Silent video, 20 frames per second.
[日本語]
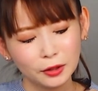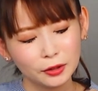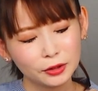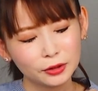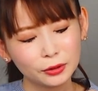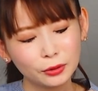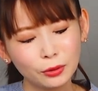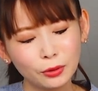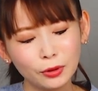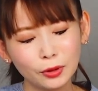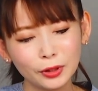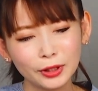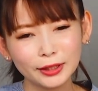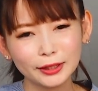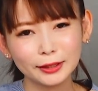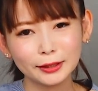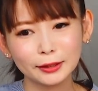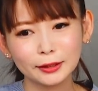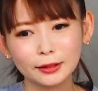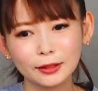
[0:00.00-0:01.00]
すご
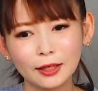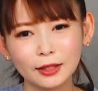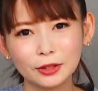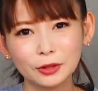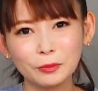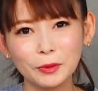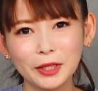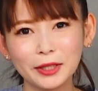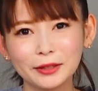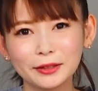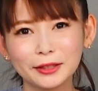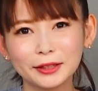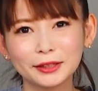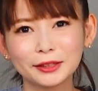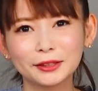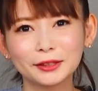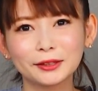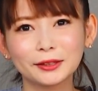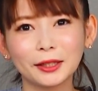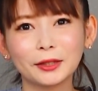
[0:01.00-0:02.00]
い革命で
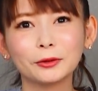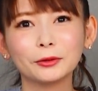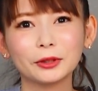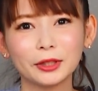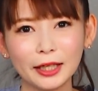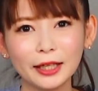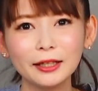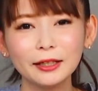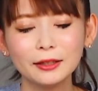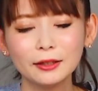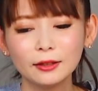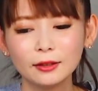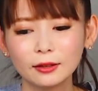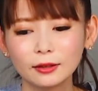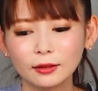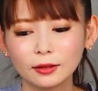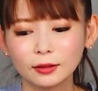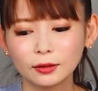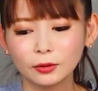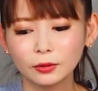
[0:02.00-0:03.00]
したよね。
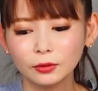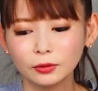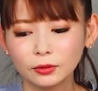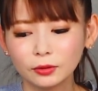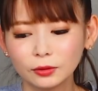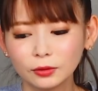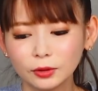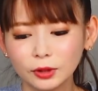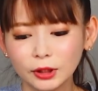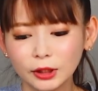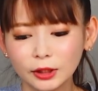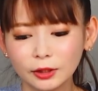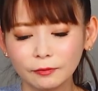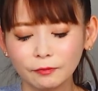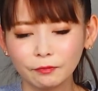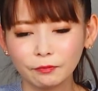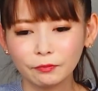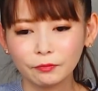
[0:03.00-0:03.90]
本当に